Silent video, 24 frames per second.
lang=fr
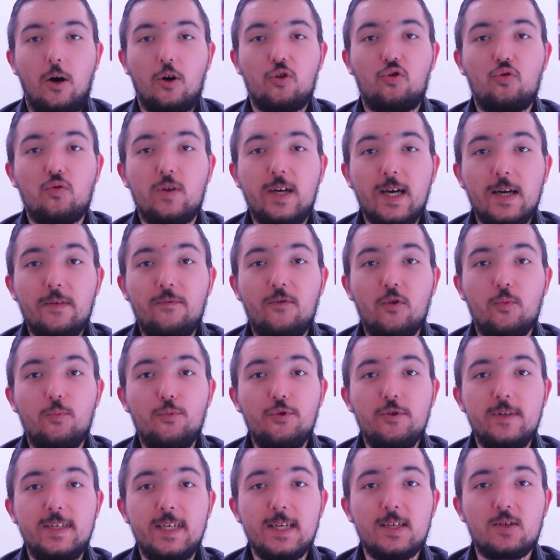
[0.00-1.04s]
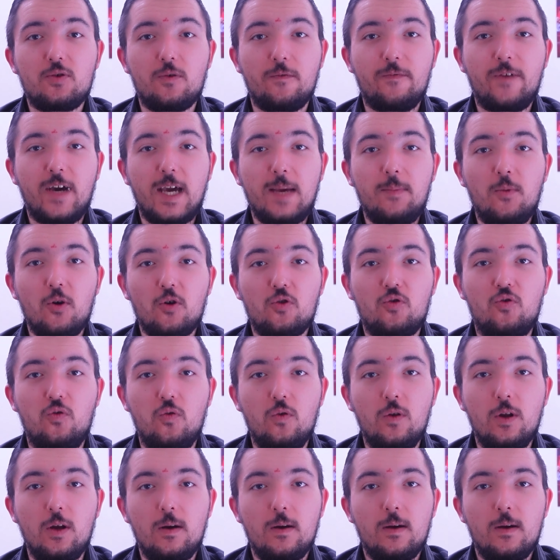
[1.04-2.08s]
en tout cas, vos musiques sont vraiment cool.